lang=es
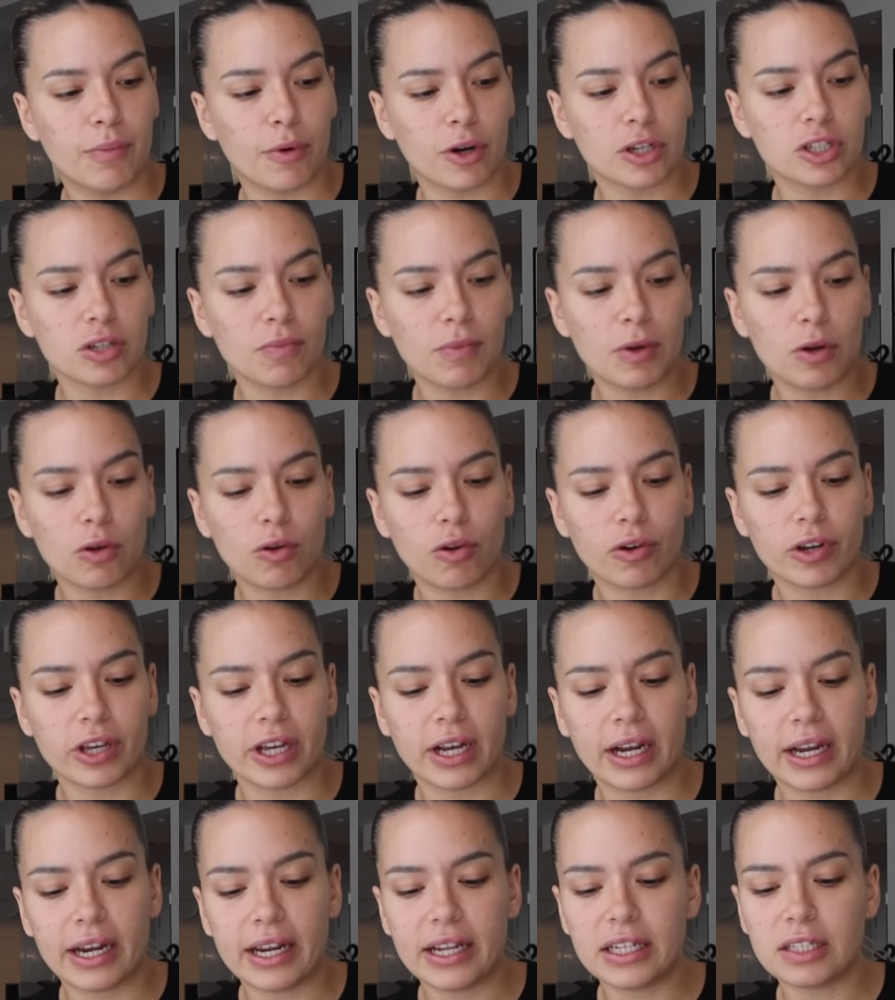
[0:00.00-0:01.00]
por eso me lo cogí
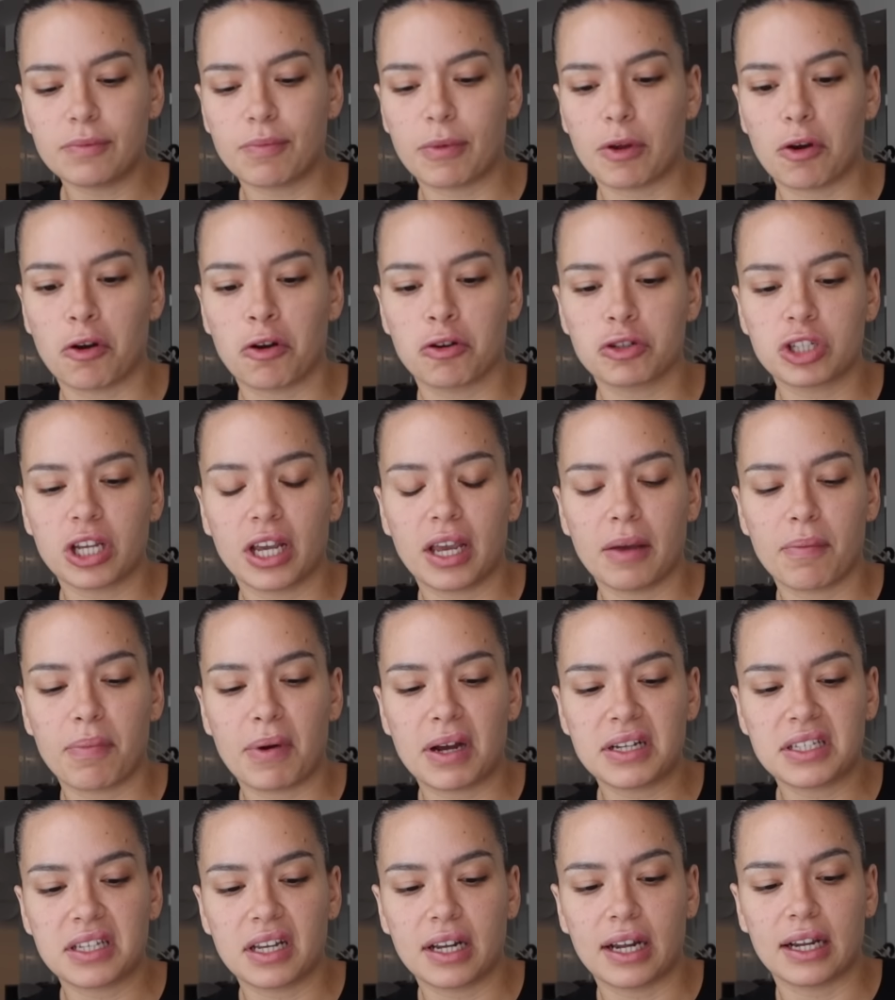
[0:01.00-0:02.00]
en gris pero no sé qué
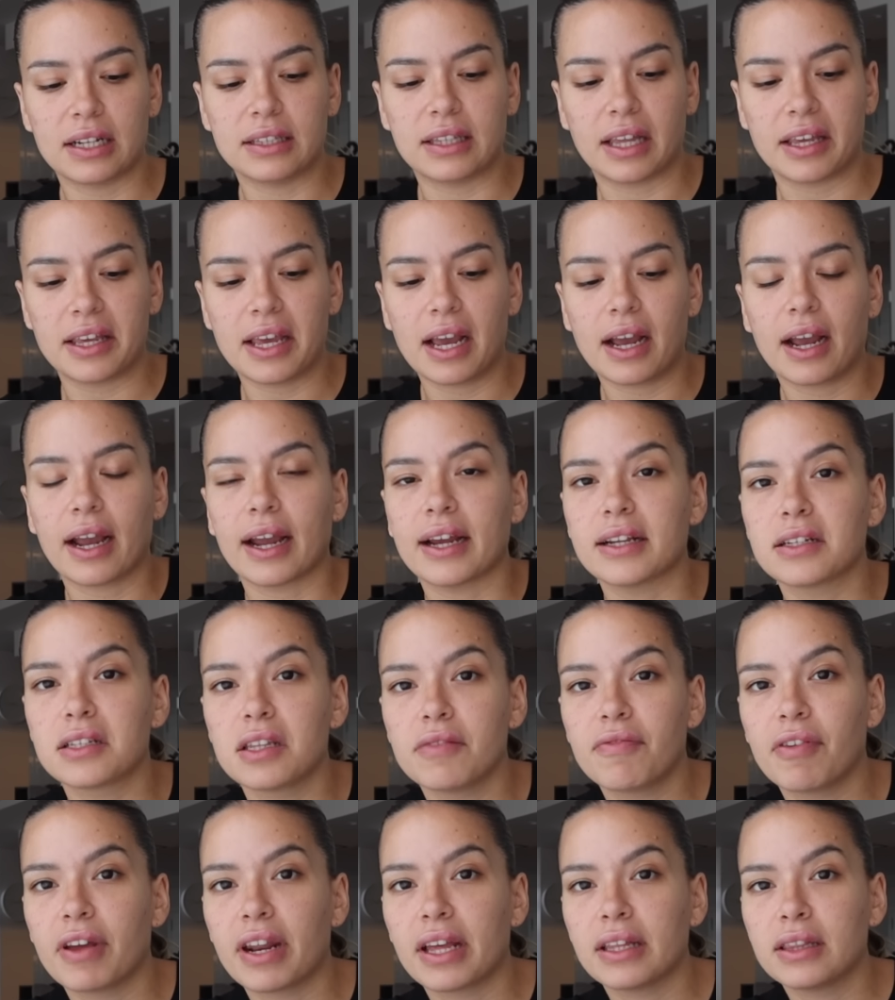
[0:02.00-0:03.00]
pasa que el tallaje es
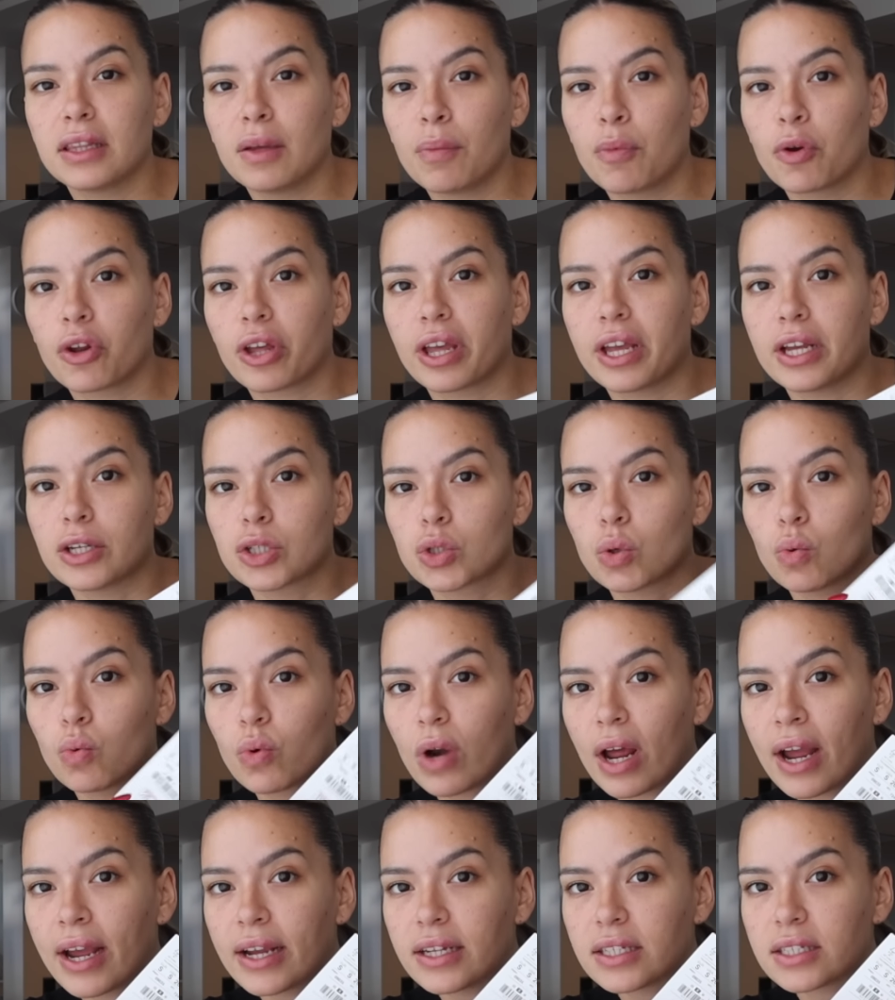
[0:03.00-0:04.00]
diferente porque es
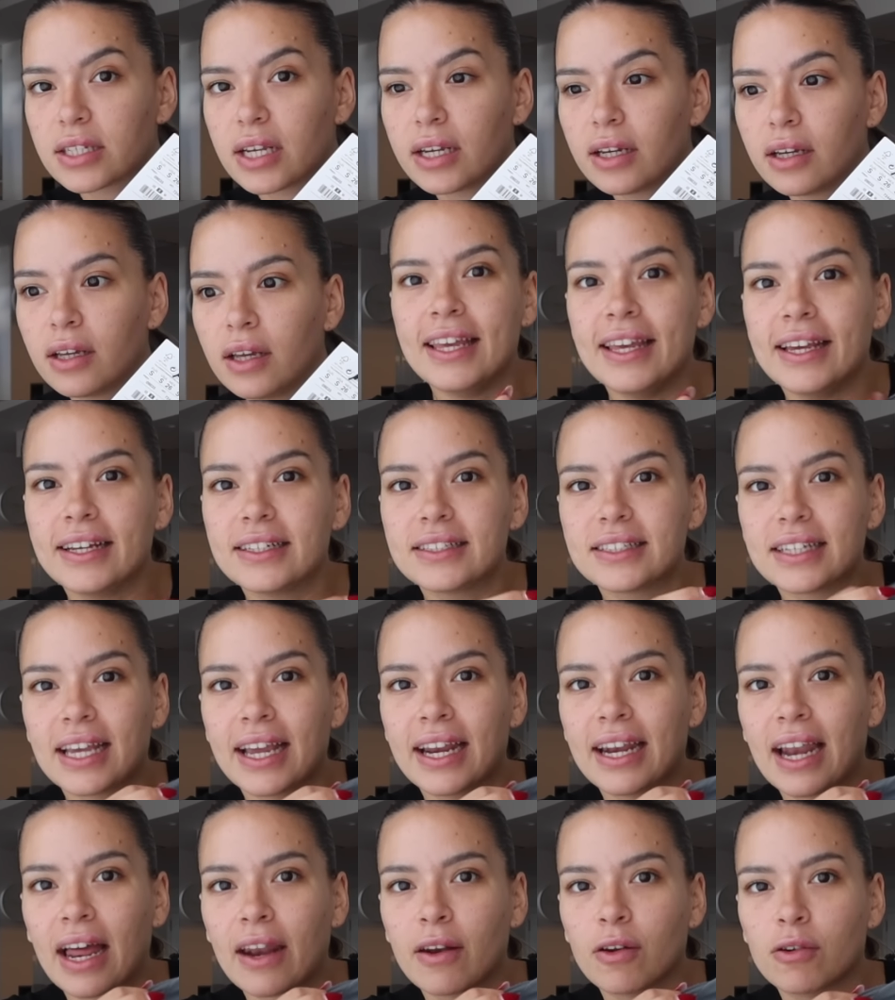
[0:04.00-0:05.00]
una S y es
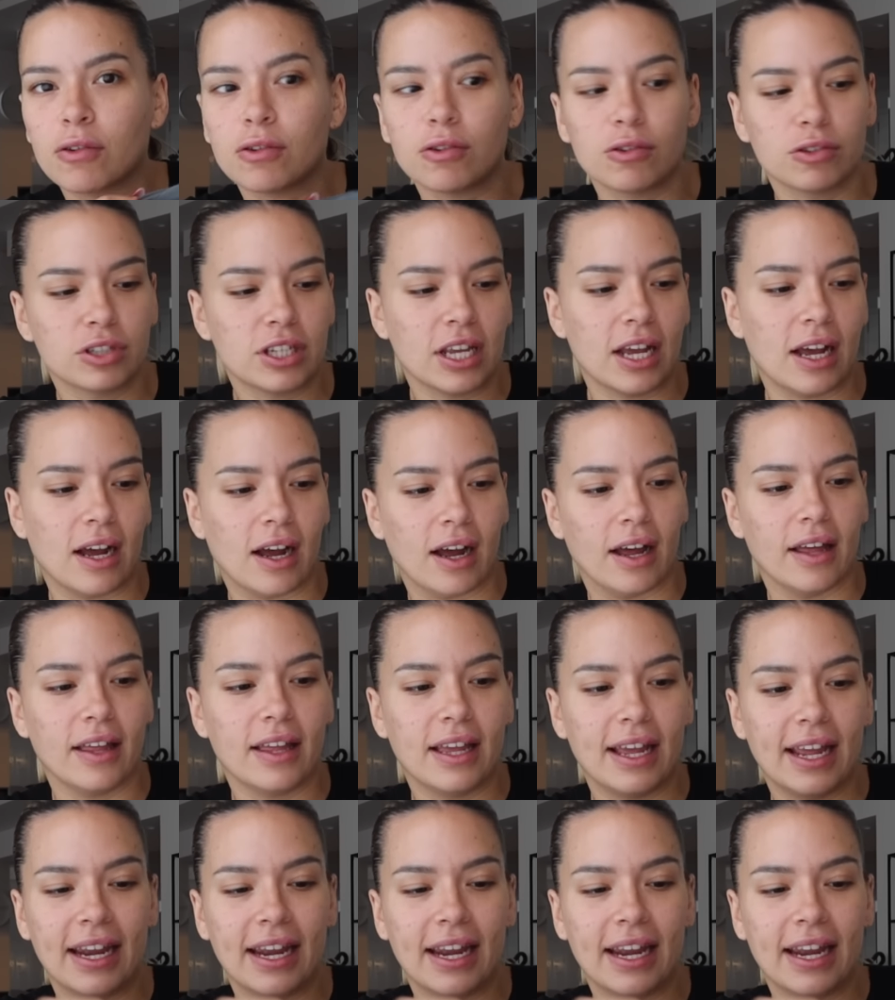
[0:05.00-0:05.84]
enano o sea,